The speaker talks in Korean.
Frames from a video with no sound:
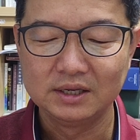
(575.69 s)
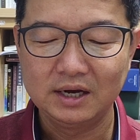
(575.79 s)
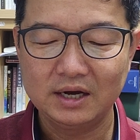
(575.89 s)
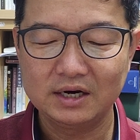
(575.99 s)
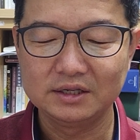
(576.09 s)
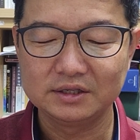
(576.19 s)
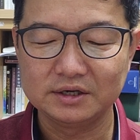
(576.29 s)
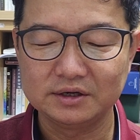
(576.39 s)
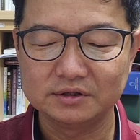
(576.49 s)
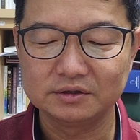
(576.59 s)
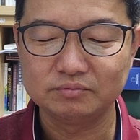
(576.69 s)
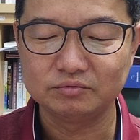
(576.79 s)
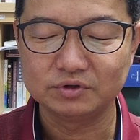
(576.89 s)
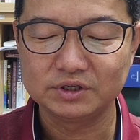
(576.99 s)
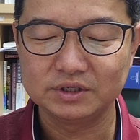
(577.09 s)
하나님께 얻을
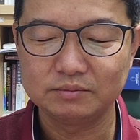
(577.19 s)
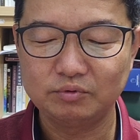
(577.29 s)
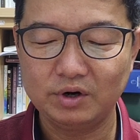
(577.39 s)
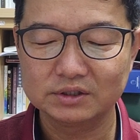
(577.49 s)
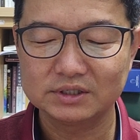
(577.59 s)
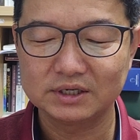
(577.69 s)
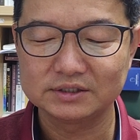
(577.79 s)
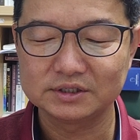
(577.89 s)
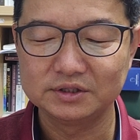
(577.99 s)
분기 포악자가